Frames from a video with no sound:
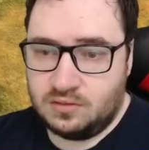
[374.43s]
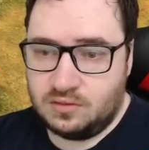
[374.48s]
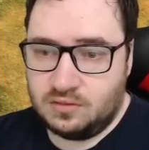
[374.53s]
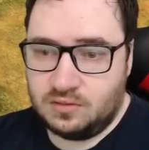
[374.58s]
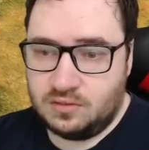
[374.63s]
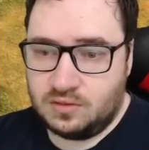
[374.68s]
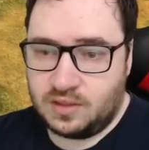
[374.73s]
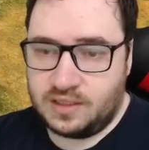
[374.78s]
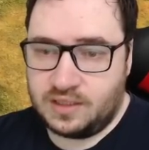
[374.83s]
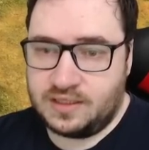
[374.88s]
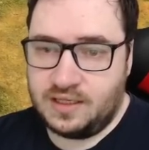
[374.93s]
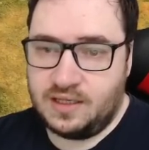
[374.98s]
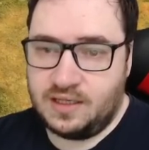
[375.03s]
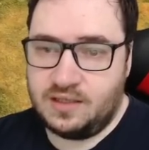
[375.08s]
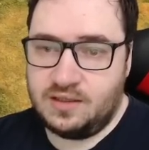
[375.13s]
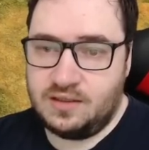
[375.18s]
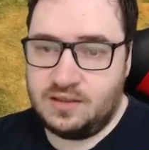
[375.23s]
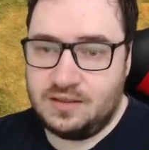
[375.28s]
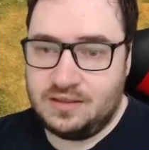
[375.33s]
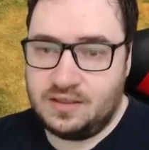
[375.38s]
Хотя
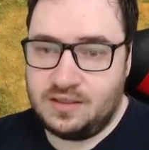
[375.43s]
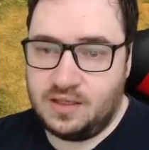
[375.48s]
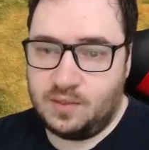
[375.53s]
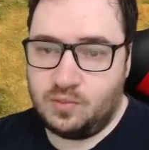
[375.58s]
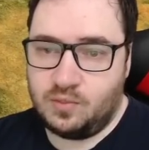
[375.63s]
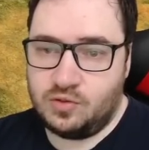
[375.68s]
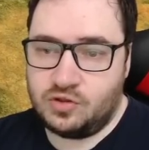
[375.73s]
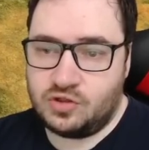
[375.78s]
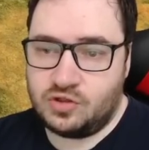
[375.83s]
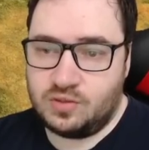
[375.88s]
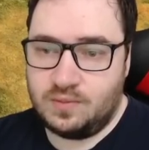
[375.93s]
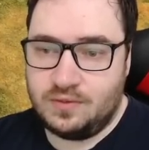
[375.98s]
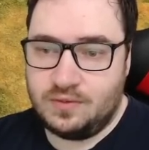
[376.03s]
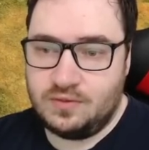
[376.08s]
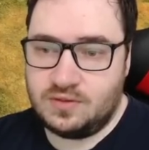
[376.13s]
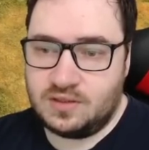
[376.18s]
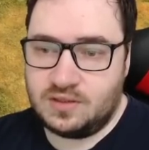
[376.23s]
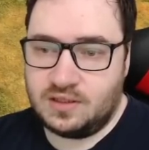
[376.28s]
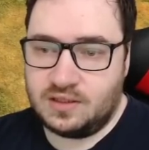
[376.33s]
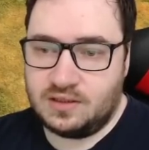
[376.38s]
я больше
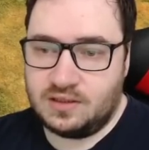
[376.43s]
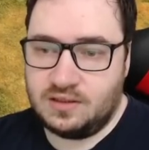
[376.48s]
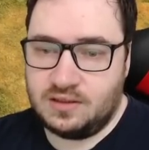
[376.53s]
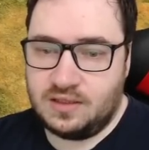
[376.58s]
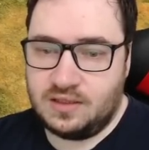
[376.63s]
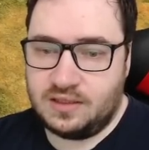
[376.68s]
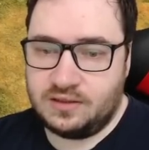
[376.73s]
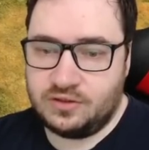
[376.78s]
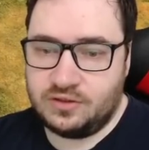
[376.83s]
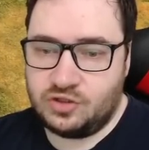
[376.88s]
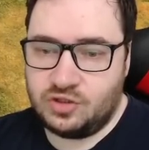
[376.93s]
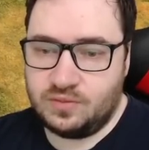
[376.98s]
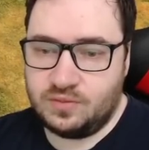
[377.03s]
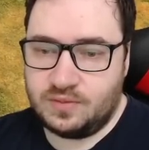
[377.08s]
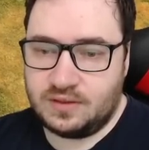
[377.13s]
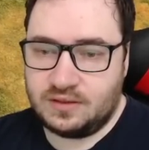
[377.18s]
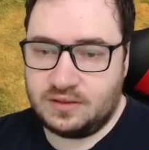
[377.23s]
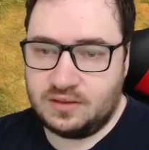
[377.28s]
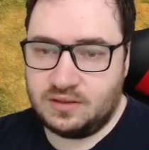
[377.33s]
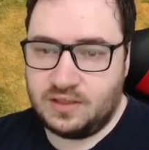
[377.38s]
боюсь Кардалана, чем
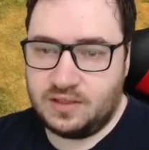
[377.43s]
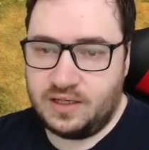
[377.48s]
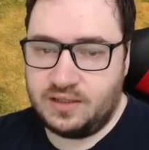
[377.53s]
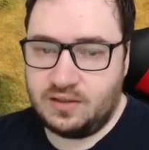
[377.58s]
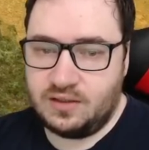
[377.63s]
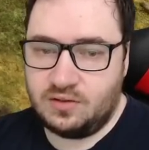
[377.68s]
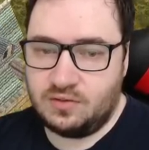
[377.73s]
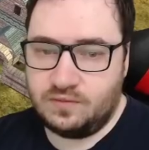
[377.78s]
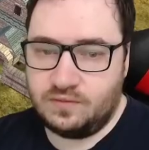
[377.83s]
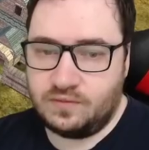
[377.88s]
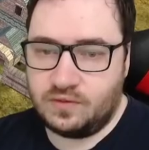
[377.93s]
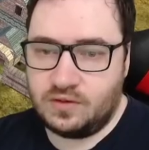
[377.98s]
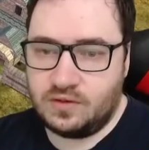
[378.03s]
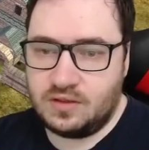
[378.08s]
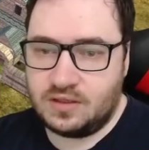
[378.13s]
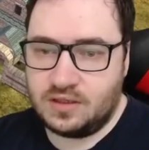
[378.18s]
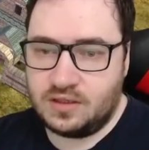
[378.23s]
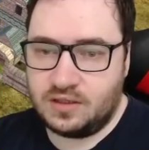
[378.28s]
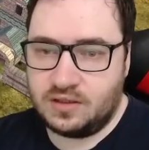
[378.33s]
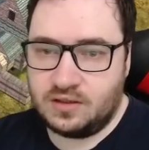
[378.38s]
Артедайна, но
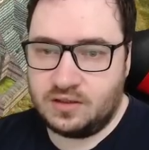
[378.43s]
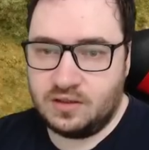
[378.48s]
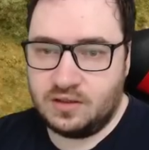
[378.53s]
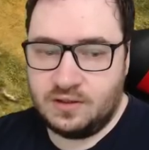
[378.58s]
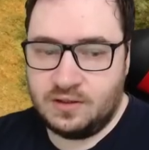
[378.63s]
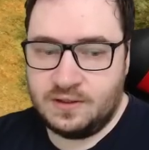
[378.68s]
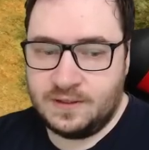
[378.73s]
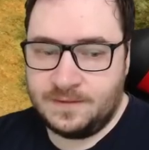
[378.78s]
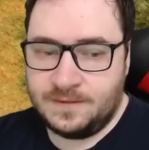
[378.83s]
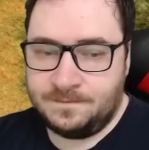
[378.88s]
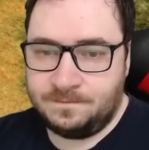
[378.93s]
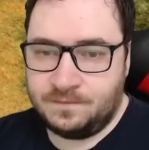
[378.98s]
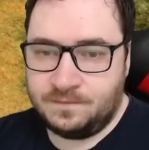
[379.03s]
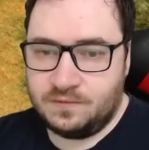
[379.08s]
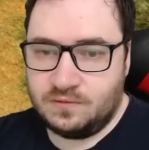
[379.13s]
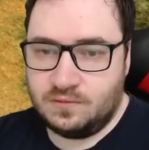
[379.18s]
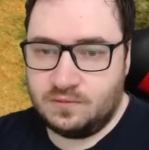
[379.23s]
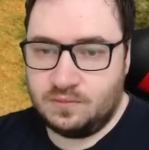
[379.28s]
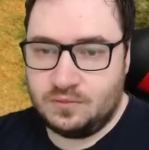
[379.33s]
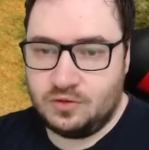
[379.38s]
вроде как
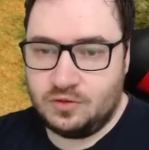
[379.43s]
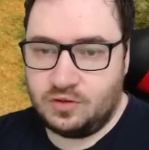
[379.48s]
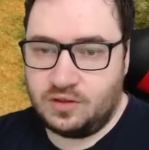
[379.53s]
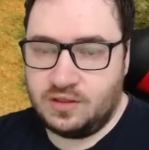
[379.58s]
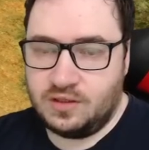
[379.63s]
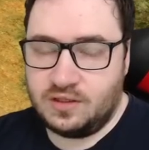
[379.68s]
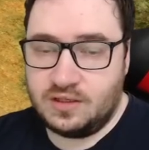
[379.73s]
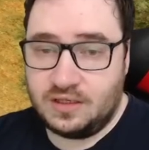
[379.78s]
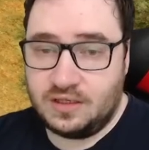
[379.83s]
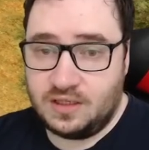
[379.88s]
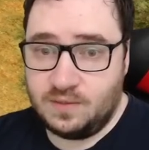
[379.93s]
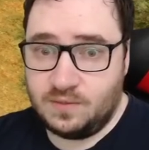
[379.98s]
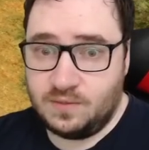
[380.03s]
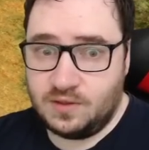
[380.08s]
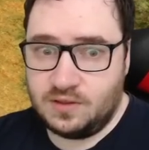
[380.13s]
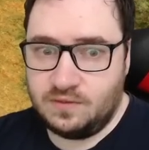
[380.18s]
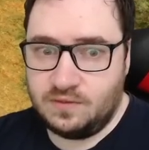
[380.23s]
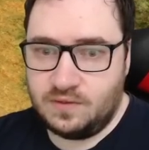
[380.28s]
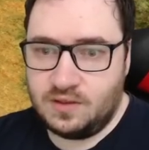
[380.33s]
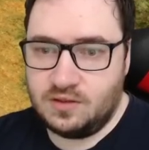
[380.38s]
многие игроки мне
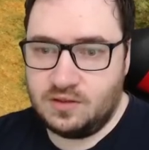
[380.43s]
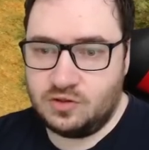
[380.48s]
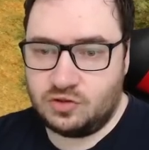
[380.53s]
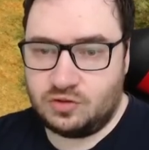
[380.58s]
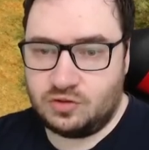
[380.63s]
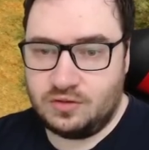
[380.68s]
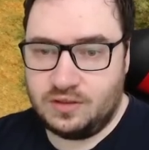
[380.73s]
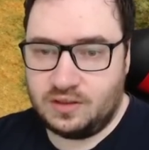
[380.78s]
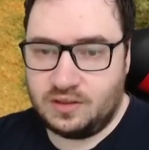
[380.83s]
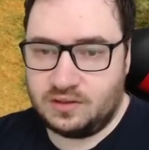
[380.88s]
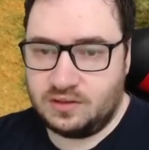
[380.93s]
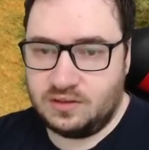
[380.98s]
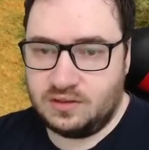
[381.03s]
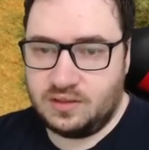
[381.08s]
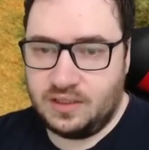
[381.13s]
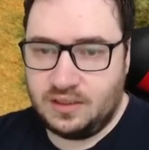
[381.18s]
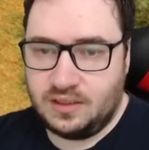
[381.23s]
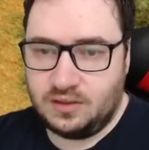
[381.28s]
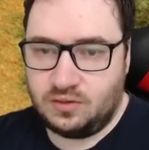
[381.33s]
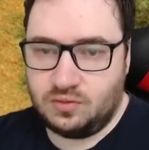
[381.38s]
говорили, что и
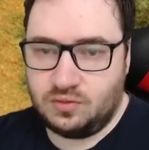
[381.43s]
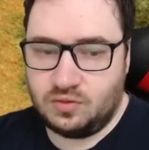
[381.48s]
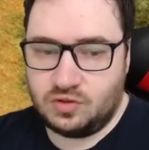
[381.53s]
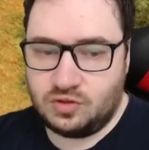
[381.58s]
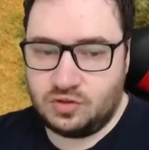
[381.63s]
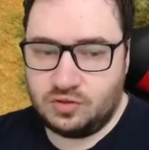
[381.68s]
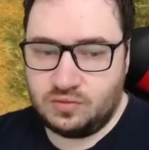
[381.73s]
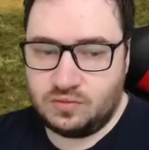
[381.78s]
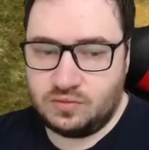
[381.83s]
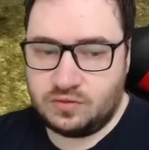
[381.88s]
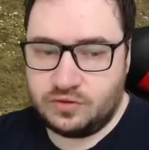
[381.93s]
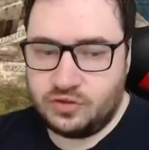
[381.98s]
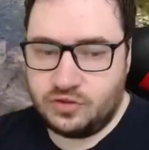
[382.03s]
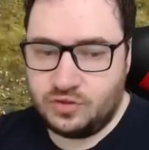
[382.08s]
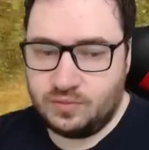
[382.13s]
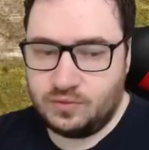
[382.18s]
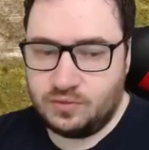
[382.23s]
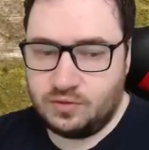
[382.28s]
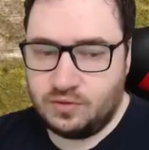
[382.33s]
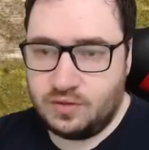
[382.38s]
Артедайн тоже лучше,
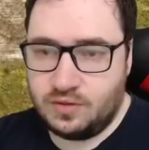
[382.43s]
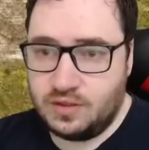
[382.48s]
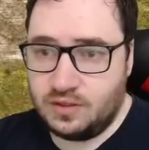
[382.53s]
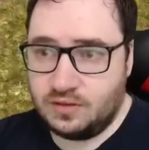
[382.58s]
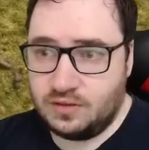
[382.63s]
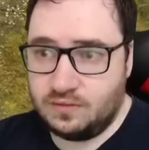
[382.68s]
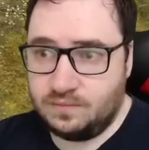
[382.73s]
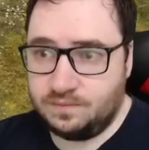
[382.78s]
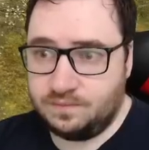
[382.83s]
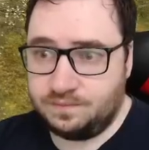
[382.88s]
чем Лориен.